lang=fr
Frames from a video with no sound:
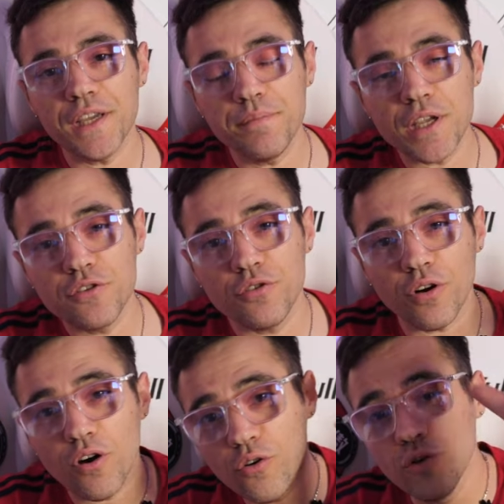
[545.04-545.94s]
qui est bien
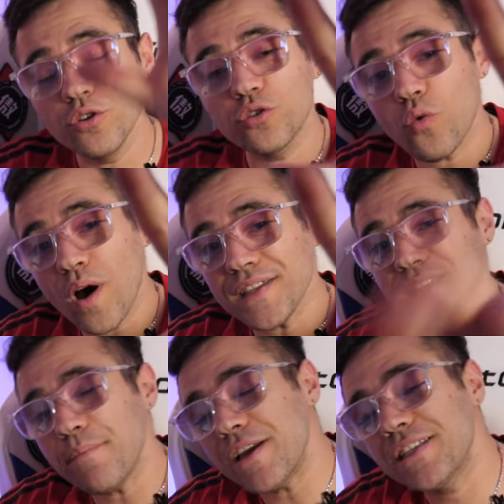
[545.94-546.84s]
sûr le
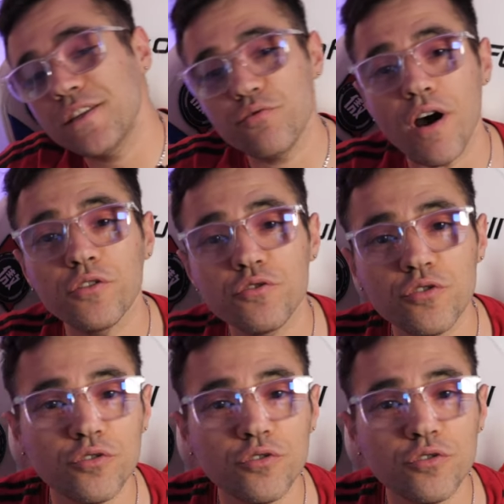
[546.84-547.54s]
troisième accessoire de ce